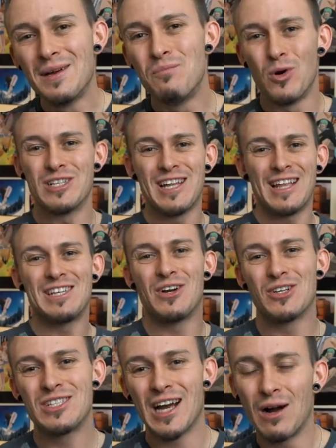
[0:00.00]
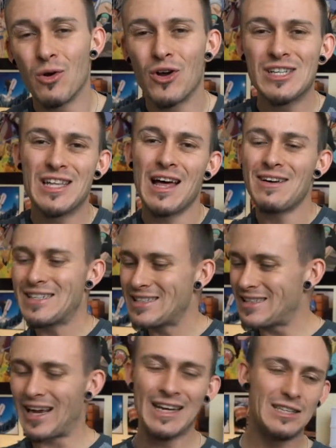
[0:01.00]
Pues nada chicos, se acabó lo que se daba
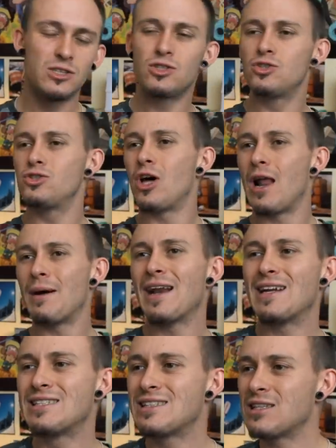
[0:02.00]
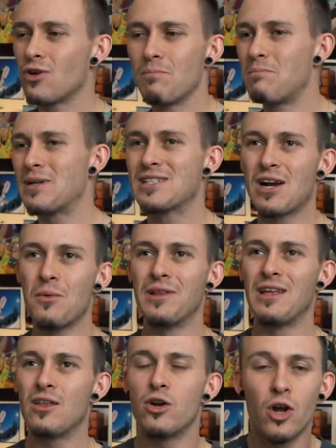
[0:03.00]
hasta aquí toda la vaina, está todo el pescado
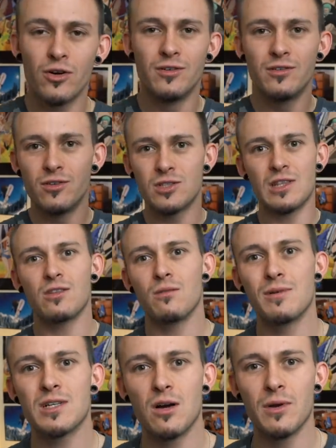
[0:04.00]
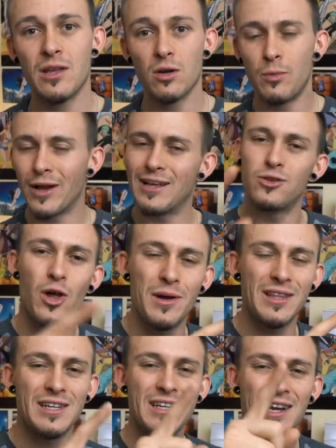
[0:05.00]
vendido. No, no está todo el pescado vendido, porque
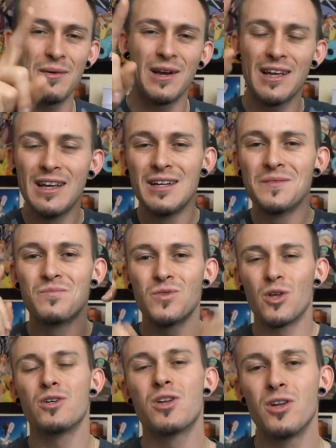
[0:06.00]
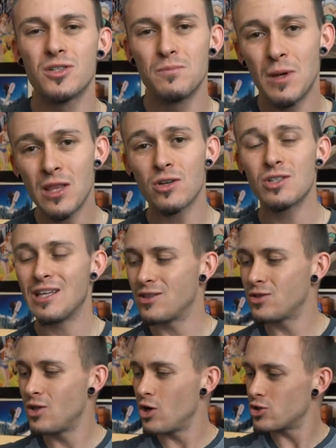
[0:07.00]
todavía tenéis que ir a ver todos los vídeos de
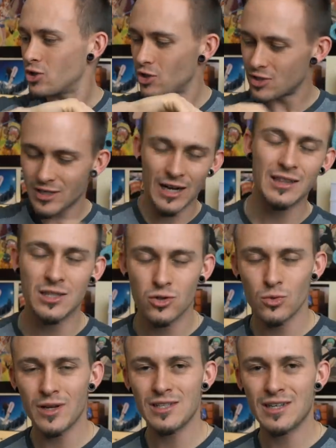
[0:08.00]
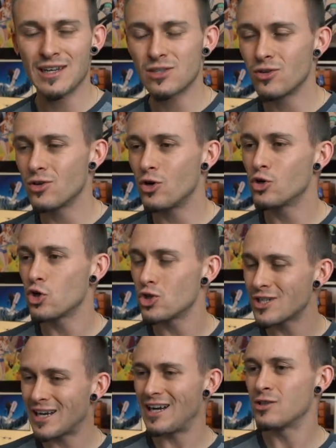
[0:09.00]
los otros artistubers, que son
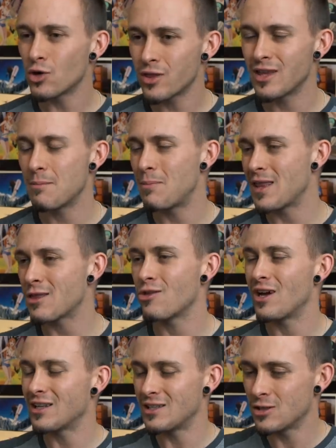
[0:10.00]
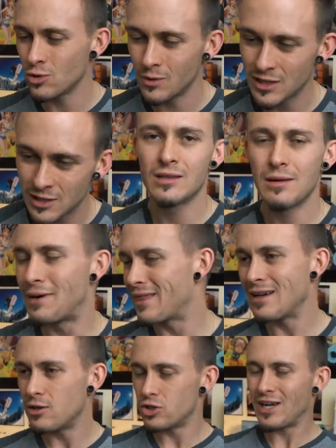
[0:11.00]
otros 14 pedazos de artistubers. De
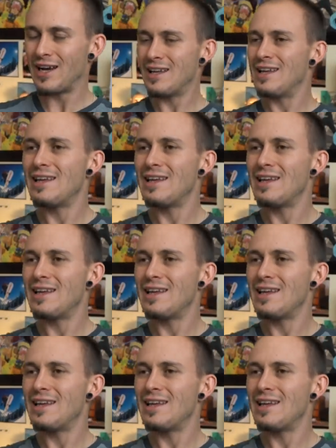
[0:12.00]
verdad, o sea,